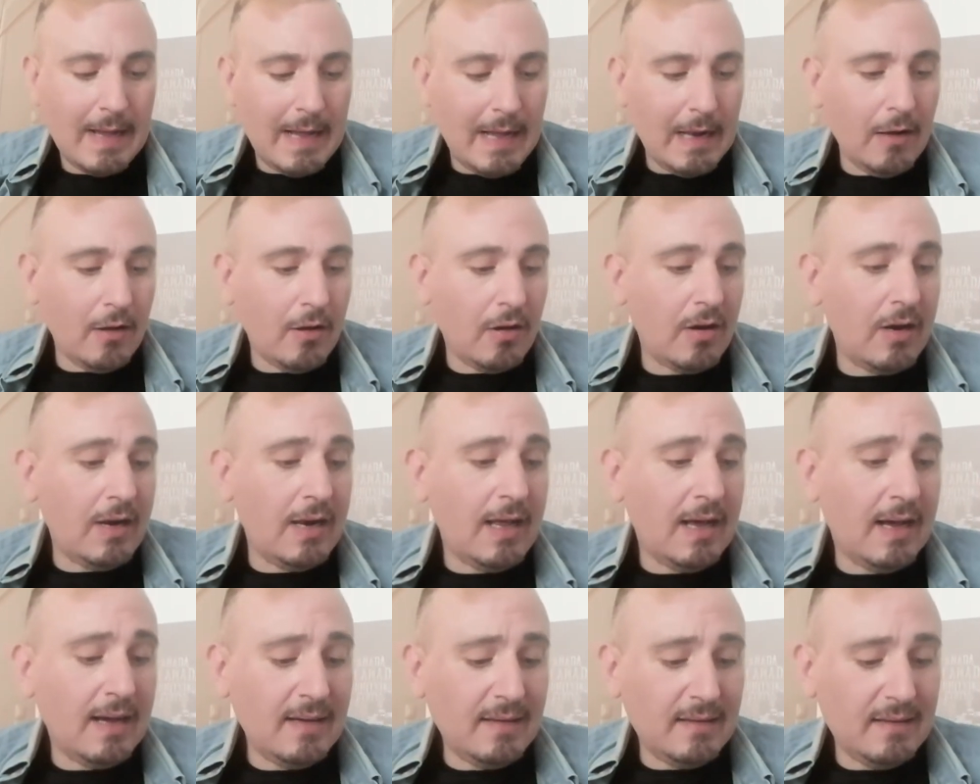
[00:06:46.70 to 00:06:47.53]
Alors
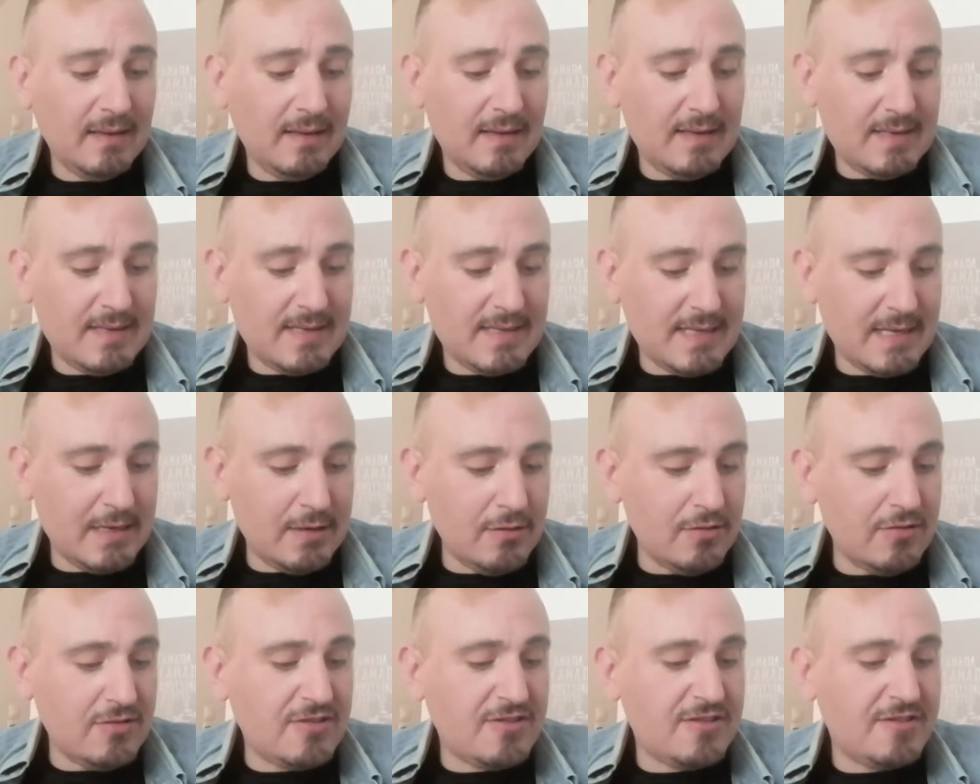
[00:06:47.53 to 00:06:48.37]
là, c'est
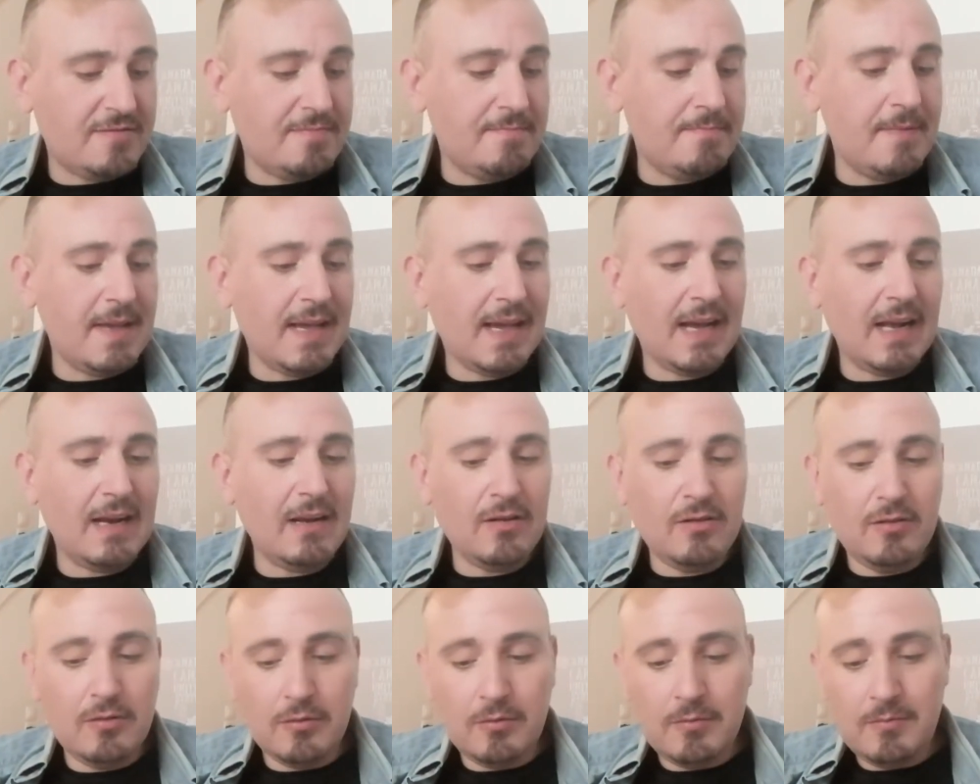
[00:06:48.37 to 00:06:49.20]
le
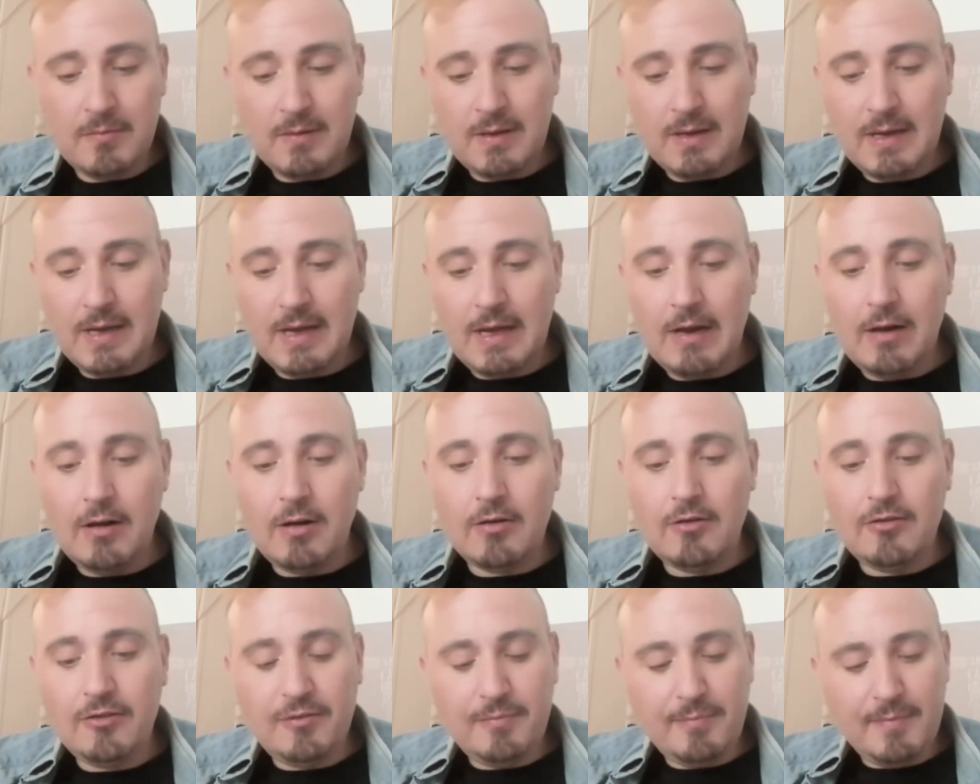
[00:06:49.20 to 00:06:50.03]
Smeraldo.
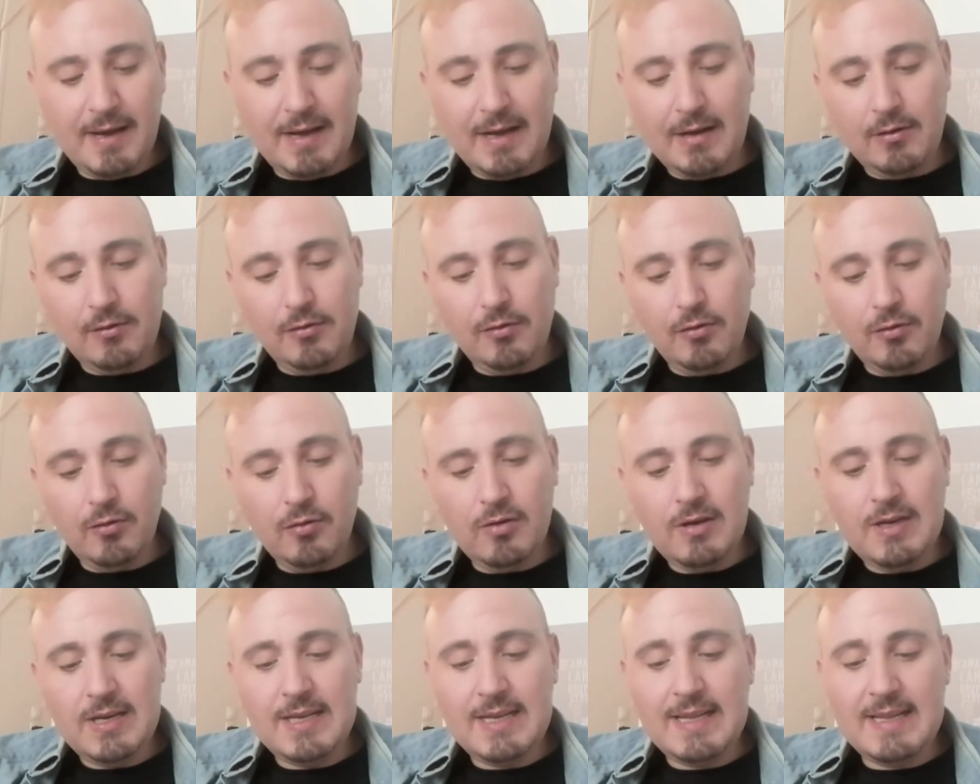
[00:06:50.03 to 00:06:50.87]
Alors le
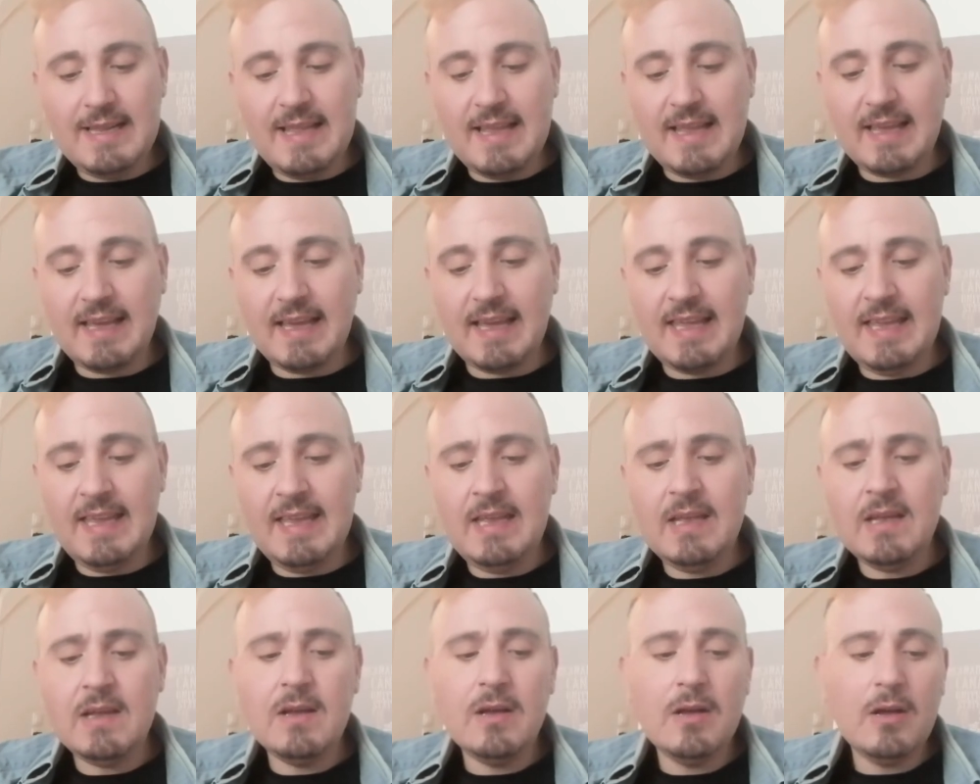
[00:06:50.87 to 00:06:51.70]
Smeraldo, il est
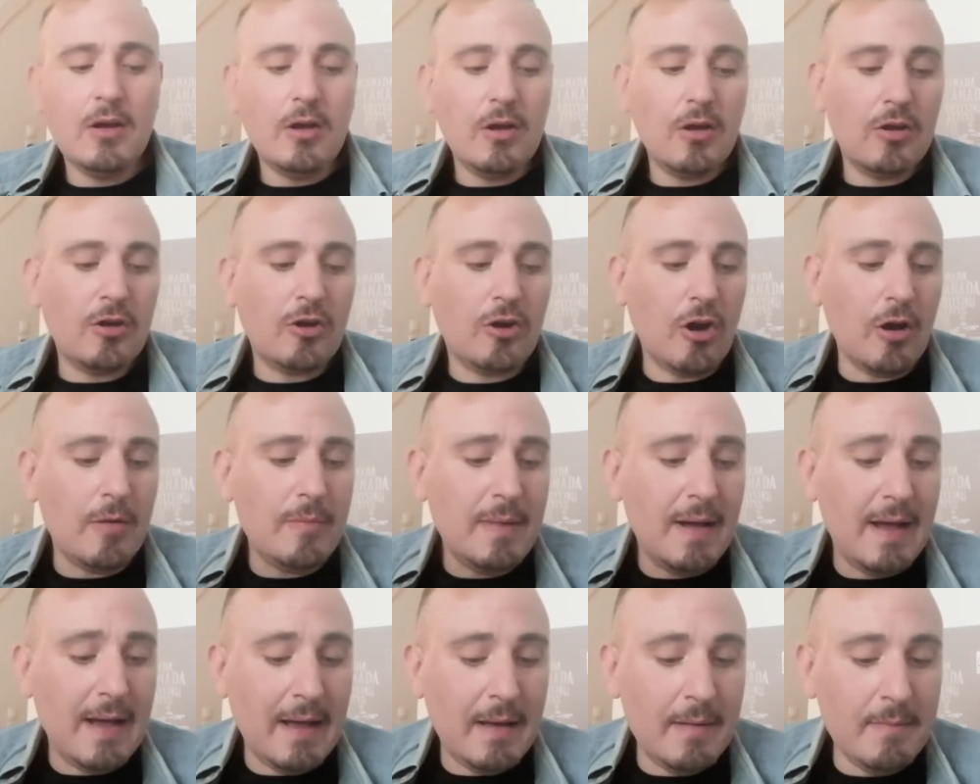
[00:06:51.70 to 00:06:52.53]
décrit
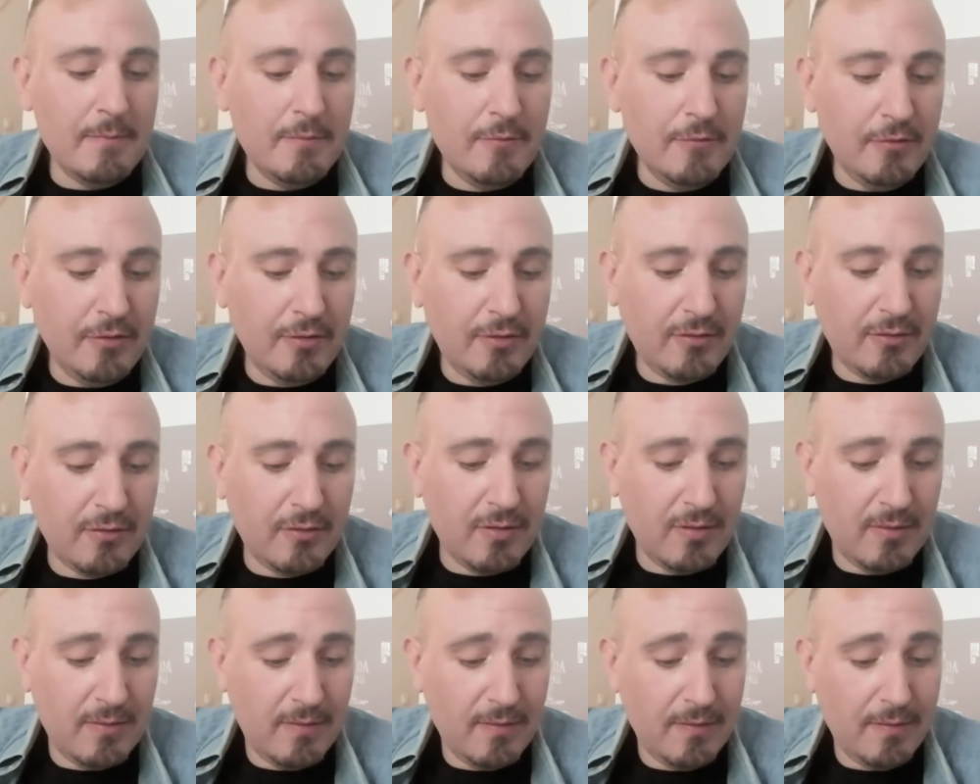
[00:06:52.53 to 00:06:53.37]
comme un musc
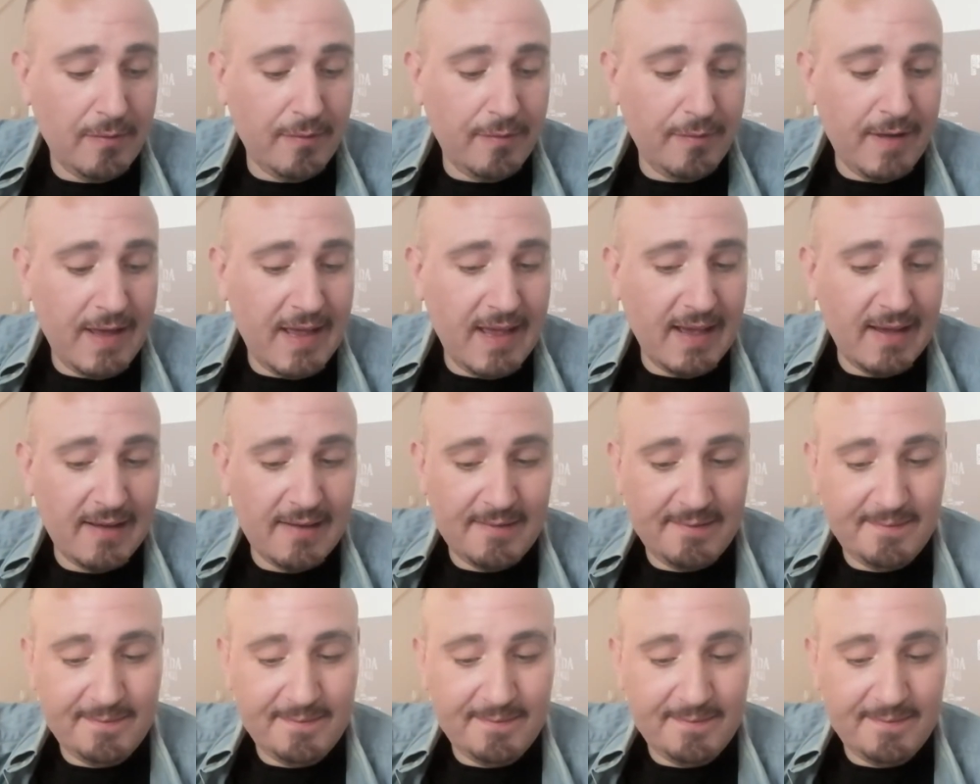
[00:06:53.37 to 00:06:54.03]
vert